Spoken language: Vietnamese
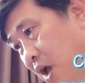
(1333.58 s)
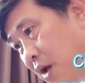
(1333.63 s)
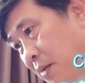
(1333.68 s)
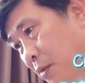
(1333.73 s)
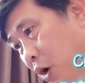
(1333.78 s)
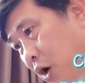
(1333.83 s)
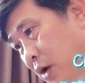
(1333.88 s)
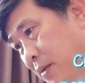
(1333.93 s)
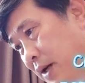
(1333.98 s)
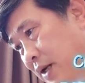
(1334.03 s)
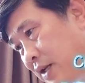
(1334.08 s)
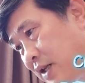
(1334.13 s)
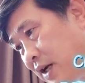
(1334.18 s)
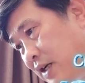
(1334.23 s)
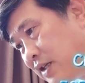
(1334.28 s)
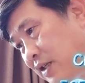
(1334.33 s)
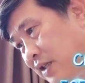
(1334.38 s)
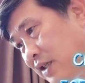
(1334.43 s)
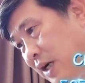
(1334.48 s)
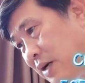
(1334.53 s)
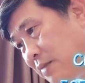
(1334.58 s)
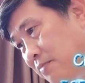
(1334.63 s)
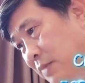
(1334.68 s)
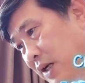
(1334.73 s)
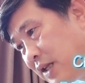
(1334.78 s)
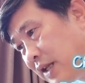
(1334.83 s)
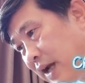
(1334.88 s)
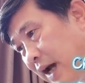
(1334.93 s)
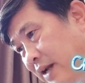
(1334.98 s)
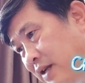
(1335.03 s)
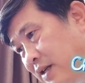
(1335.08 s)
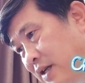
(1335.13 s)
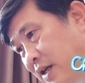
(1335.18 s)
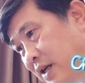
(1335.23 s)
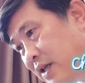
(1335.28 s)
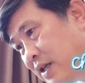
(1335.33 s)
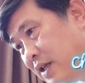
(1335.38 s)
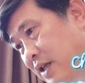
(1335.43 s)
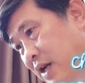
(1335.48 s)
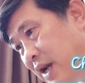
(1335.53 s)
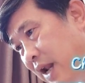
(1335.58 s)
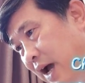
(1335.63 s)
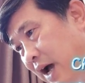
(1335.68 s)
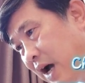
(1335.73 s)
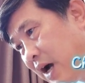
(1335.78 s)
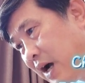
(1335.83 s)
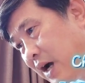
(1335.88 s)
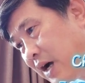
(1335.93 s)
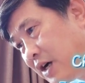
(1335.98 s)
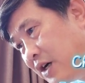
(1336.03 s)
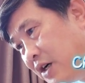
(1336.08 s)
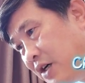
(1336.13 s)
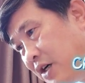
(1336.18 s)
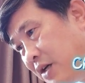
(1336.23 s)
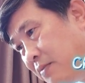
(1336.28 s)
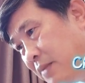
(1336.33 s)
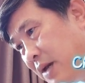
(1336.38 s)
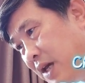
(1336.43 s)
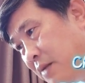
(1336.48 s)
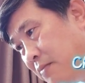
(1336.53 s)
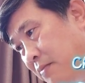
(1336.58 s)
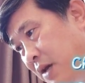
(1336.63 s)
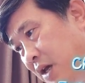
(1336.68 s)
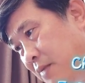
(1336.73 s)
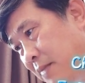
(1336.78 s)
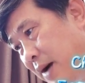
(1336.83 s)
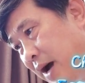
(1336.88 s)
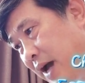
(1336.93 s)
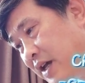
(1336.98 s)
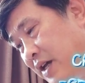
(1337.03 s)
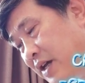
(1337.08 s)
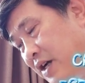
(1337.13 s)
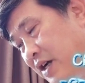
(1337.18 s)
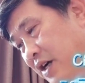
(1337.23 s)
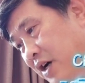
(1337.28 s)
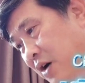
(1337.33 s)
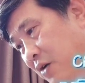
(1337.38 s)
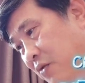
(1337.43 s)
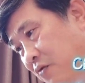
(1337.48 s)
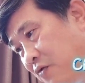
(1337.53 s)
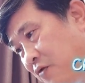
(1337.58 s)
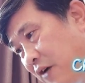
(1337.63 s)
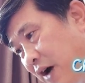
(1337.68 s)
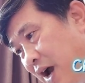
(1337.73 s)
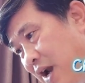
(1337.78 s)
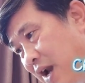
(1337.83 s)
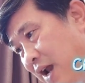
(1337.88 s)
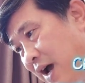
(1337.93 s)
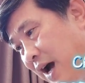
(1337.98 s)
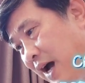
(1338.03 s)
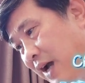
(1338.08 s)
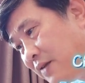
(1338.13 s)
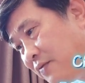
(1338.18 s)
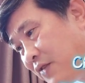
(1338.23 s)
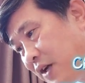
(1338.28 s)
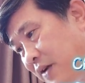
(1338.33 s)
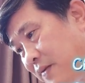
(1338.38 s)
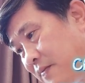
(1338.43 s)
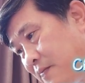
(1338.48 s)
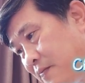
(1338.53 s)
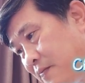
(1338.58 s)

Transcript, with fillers: Bồ Ghi Minh thần sắc bình thản Như là người bị mỉa mai Không phải là anh vậy